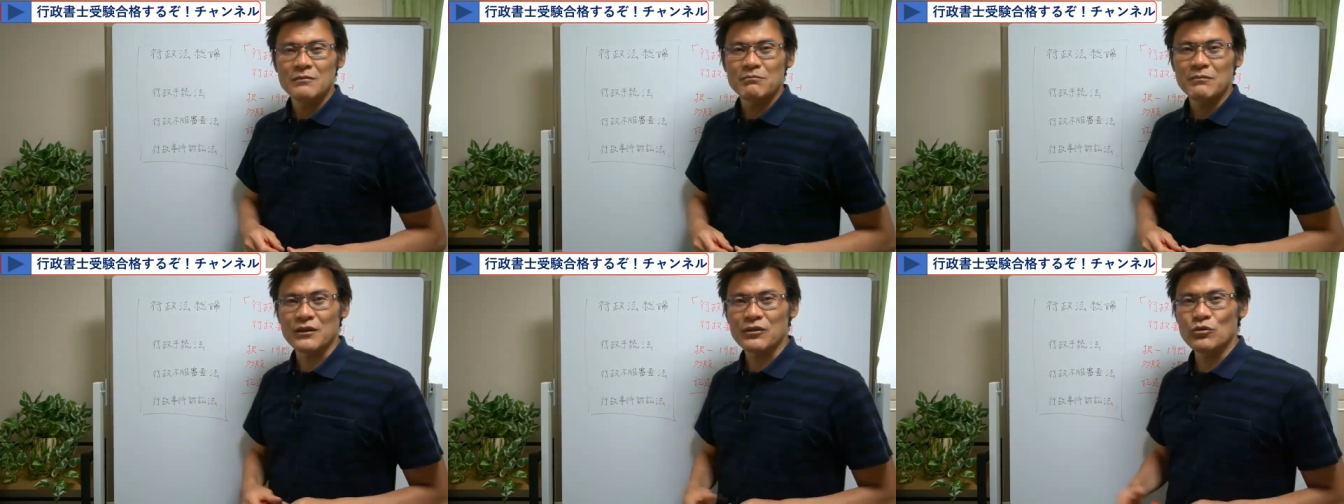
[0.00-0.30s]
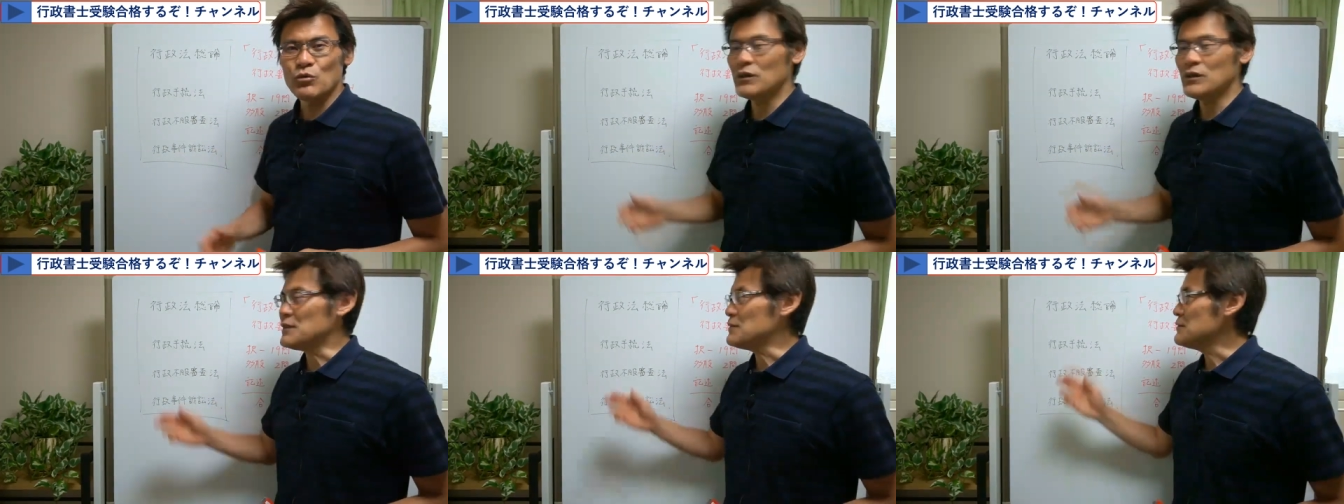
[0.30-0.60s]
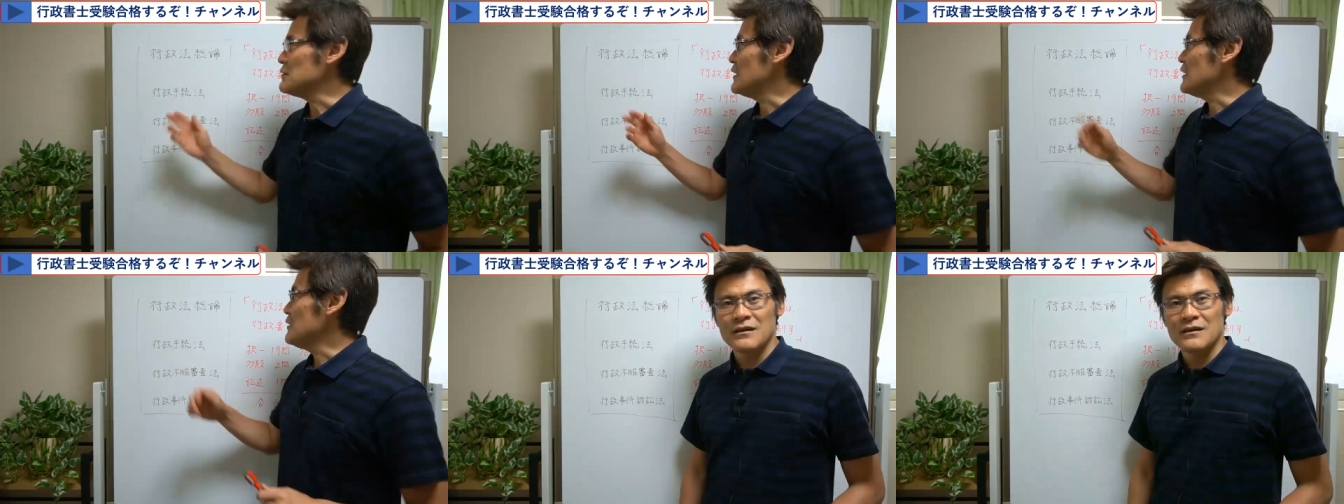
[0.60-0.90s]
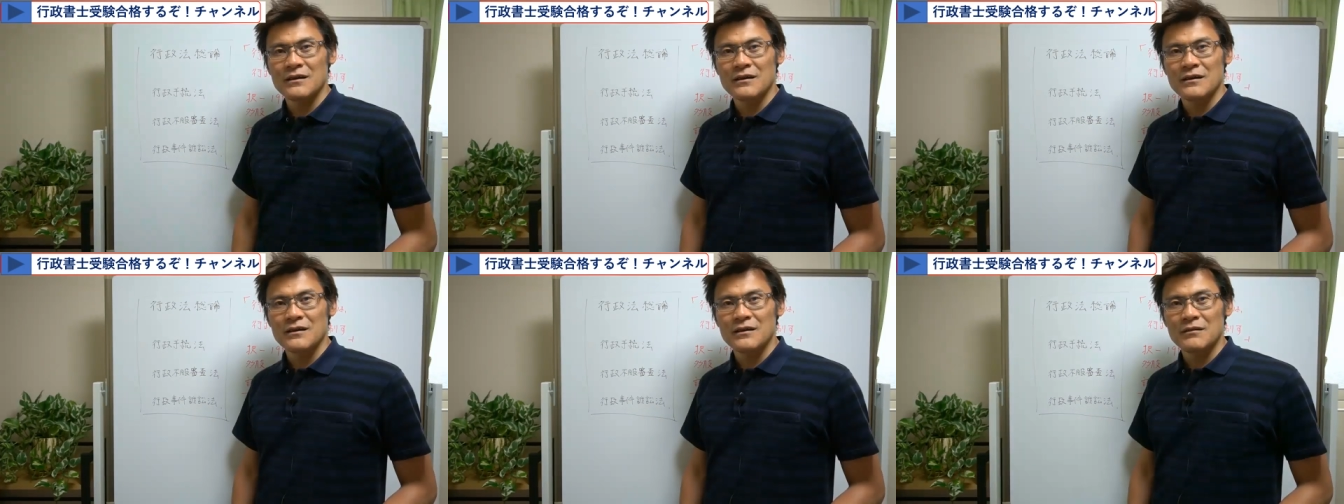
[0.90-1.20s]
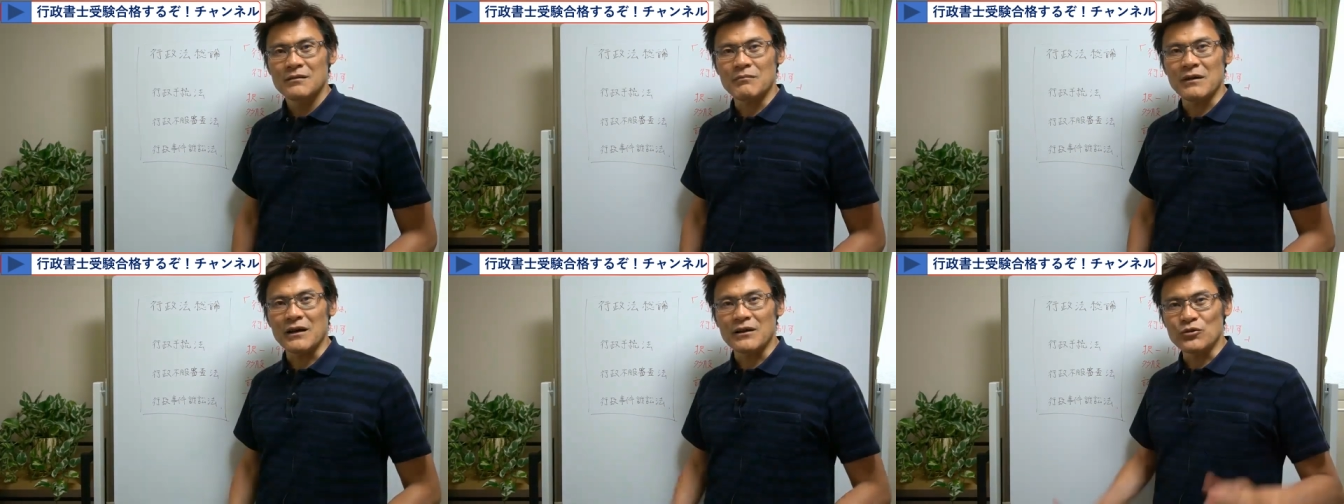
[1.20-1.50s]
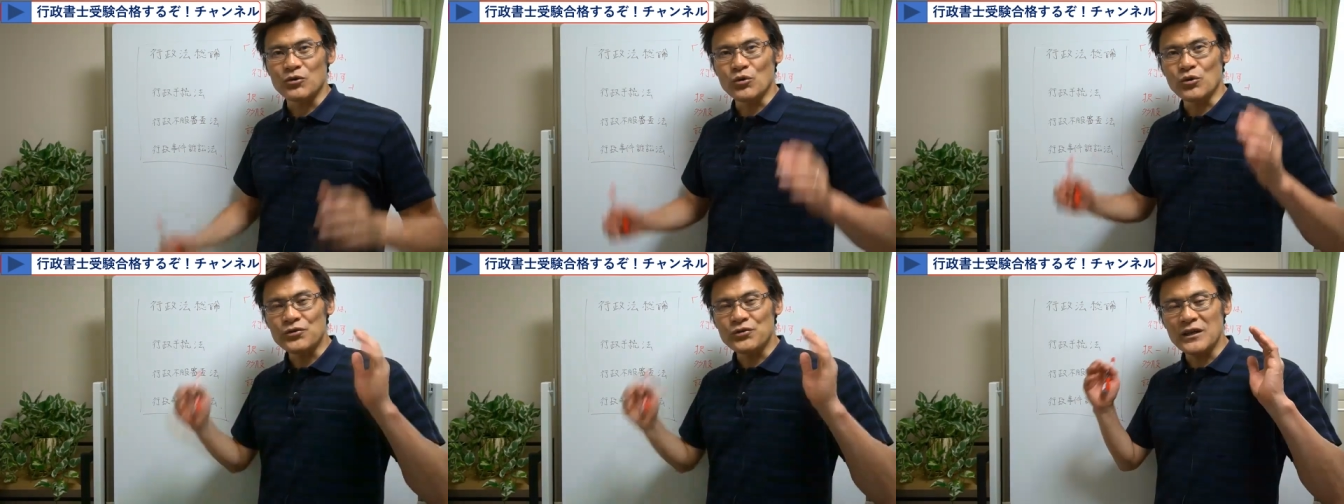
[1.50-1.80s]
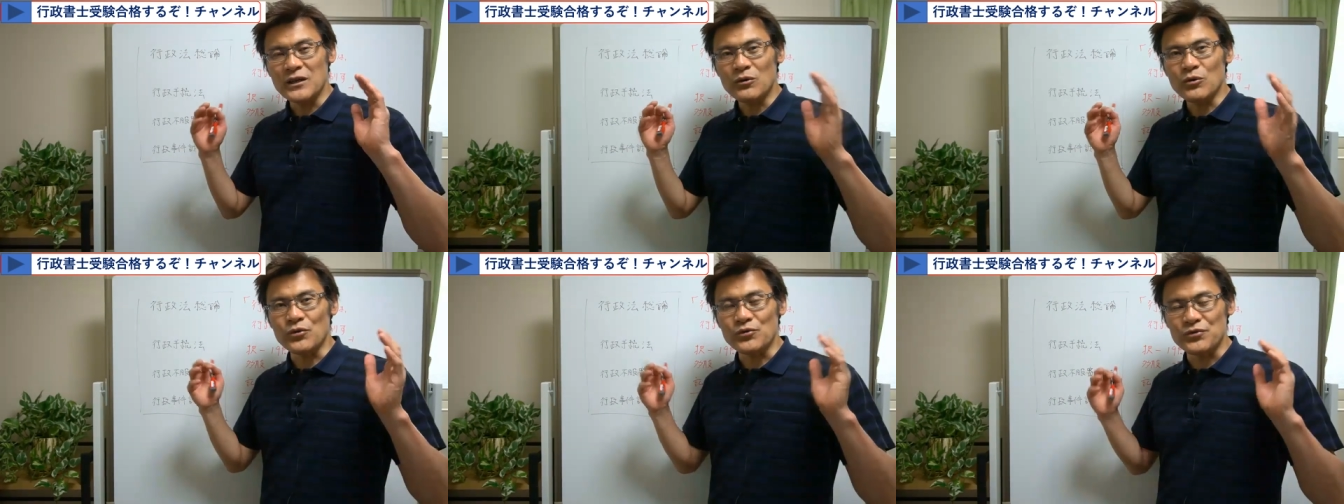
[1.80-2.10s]
まあ、今日はですね、まあ、行
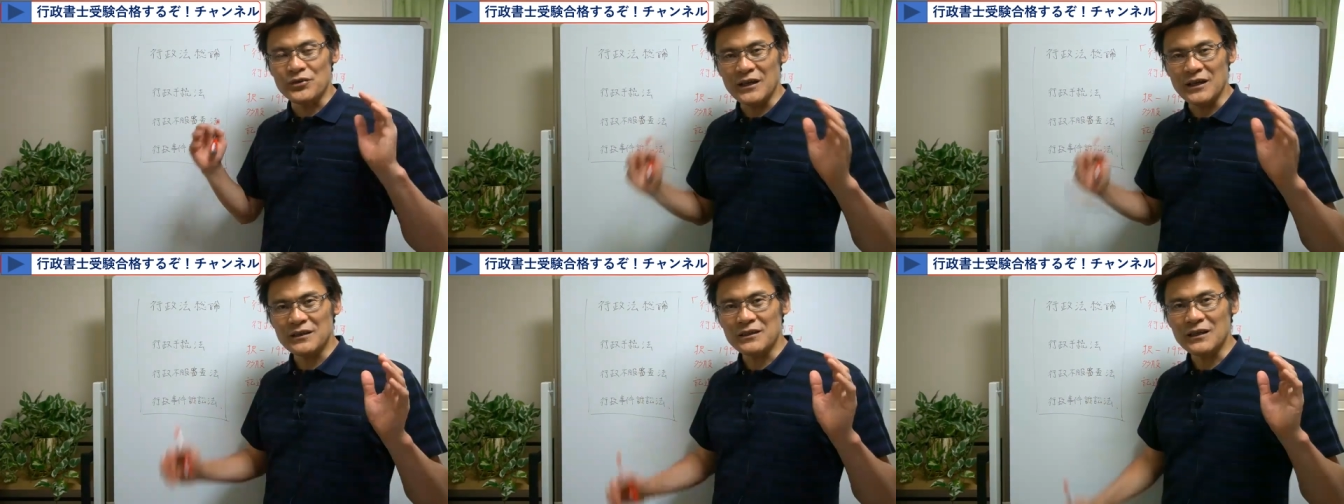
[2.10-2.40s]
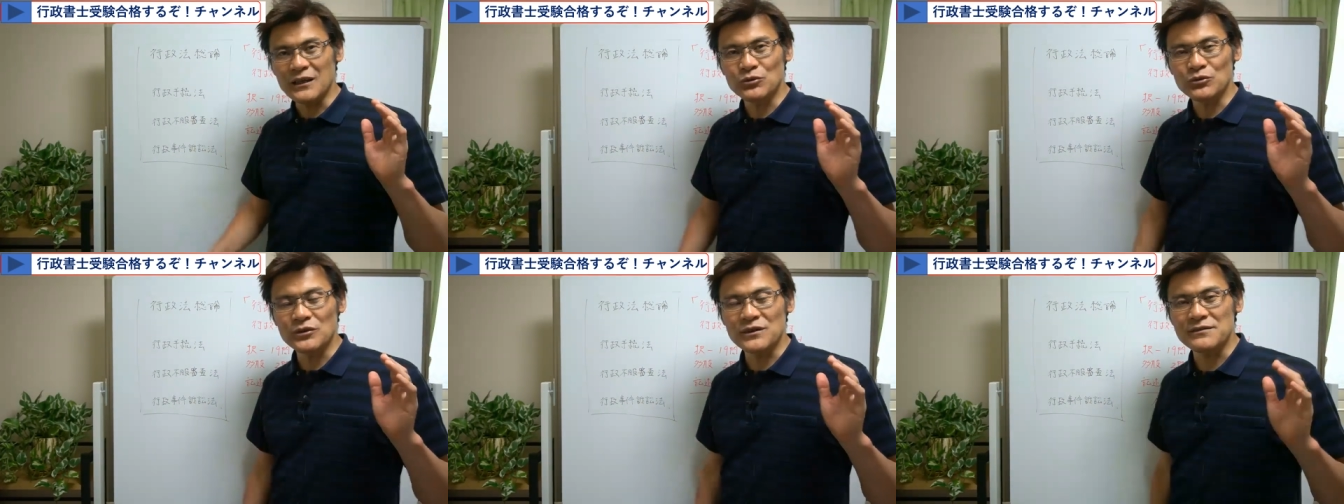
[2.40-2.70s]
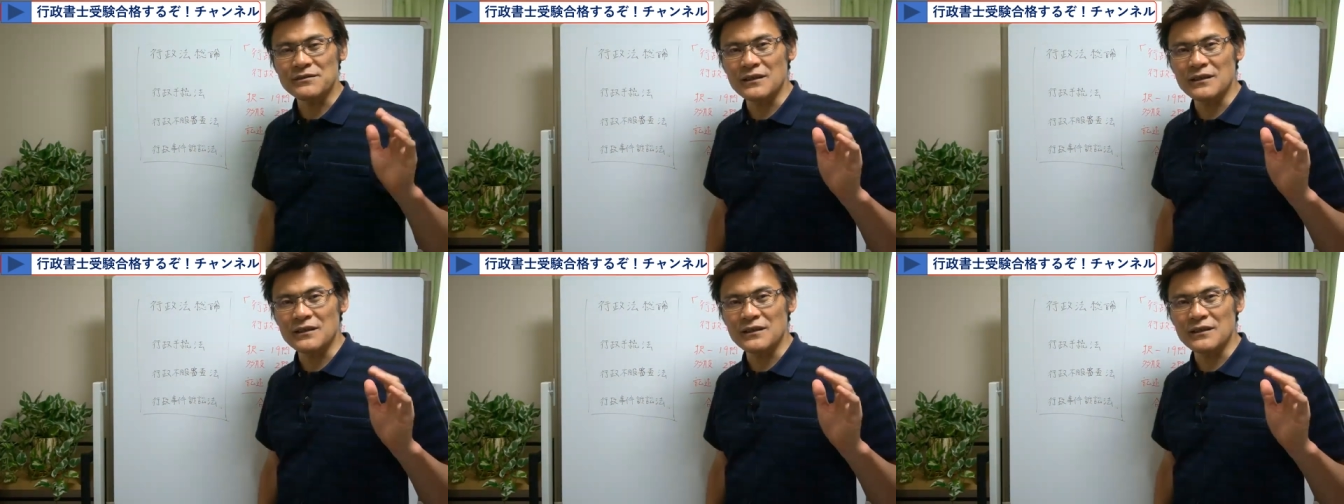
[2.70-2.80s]
政法全体のです